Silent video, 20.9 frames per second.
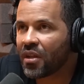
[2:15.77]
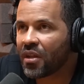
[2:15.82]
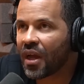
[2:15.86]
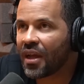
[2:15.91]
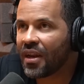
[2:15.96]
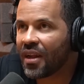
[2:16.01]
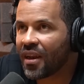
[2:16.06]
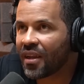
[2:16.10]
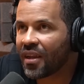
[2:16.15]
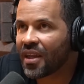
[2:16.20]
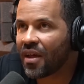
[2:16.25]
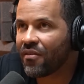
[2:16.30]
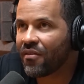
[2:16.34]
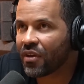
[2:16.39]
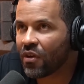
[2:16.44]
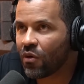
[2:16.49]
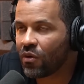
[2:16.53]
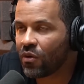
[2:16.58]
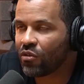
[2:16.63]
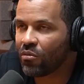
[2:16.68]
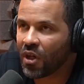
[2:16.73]
a galera achava que
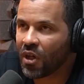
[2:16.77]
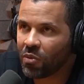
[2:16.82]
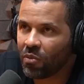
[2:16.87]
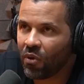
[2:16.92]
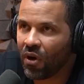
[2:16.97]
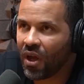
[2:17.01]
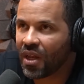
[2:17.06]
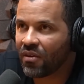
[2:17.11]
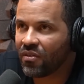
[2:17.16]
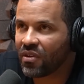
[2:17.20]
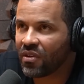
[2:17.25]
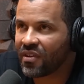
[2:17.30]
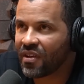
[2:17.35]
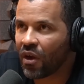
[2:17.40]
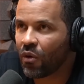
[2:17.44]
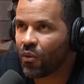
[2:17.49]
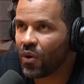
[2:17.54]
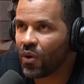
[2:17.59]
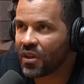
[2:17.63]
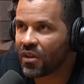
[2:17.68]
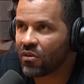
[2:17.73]
quanto mais porrada você
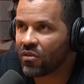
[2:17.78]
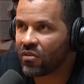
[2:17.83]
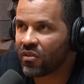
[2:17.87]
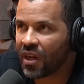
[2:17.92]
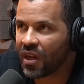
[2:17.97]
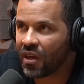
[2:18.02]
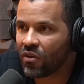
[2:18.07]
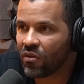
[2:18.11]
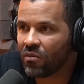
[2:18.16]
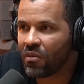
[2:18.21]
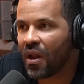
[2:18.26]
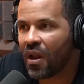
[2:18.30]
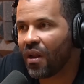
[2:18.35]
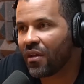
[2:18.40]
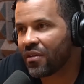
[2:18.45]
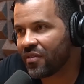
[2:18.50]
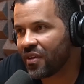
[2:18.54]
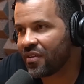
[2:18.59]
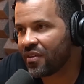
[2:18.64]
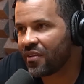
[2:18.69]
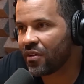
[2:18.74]
aguenta no treino, melhor
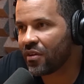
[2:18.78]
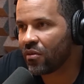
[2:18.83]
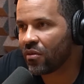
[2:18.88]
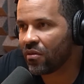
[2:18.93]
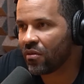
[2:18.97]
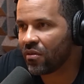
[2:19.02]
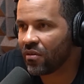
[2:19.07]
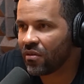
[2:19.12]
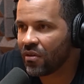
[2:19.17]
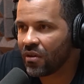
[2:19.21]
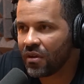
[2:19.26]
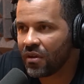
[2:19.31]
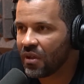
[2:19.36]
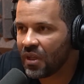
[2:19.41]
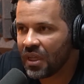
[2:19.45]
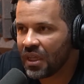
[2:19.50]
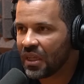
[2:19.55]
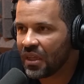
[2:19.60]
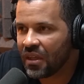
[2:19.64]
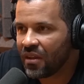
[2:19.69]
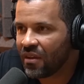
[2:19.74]
você vai ser no,
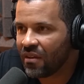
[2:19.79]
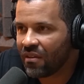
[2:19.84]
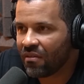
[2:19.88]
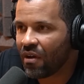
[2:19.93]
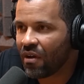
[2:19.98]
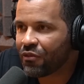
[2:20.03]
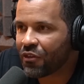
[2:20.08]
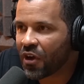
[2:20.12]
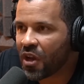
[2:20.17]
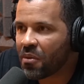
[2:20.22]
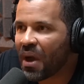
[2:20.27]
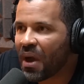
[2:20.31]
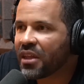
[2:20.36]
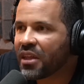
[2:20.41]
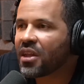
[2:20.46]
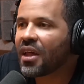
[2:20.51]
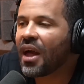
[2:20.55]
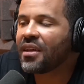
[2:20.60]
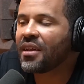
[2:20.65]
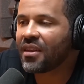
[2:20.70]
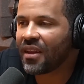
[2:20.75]
você vai, ficando mais
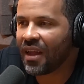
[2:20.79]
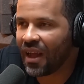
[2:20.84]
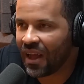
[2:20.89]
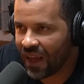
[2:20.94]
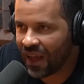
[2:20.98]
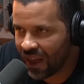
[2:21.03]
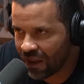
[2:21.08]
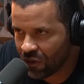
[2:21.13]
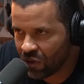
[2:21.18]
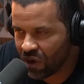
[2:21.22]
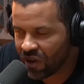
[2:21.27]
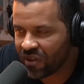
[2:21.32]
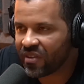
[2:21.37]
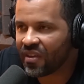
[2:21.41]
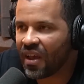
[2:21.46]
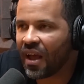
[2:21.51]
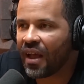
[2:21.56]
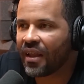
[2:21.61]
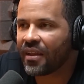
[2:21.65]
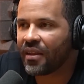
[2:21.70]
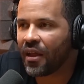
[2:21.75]
desgastado, é
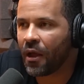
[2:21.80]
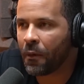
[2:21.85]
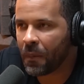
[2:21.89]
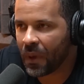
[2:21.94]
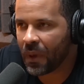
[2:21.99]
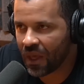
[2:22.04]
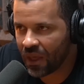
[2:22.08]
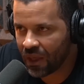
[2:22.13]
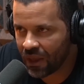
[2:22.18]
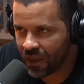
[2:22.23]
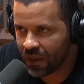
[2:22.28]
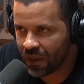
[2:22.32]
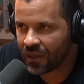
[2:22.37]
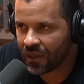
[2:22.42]
exatamente. Né? borracha.